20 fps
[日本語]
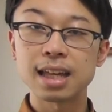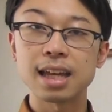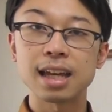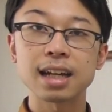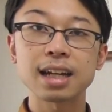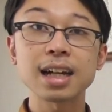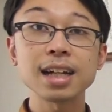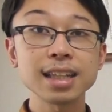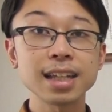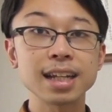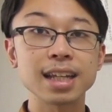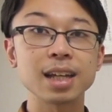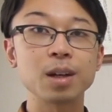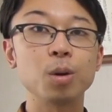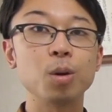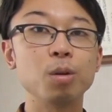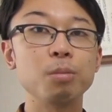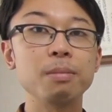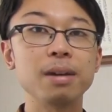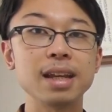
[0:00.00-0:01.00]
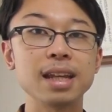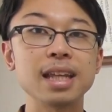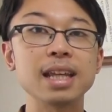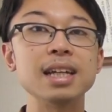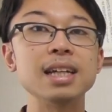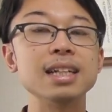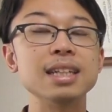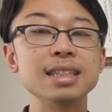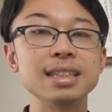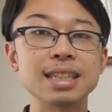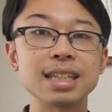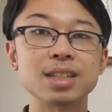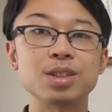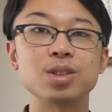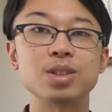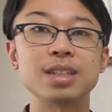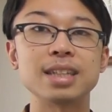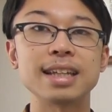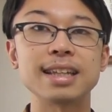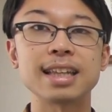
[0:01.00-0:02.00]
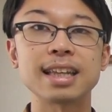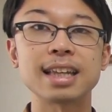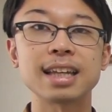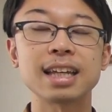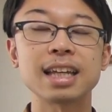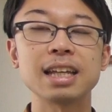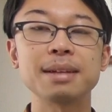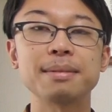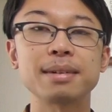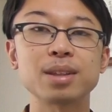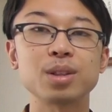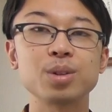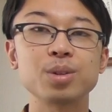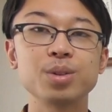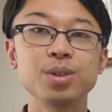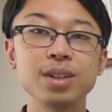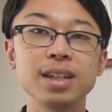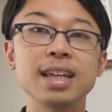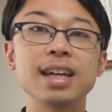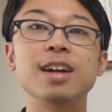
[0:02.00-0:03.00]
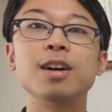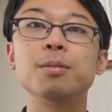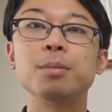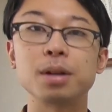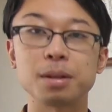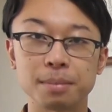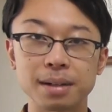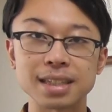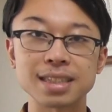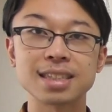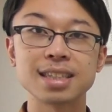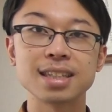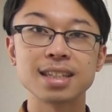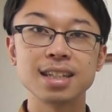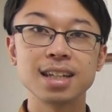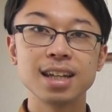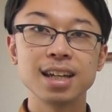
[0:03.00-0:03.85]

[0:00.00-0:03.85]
えー、かなり多めに摂取していただければというふうに思います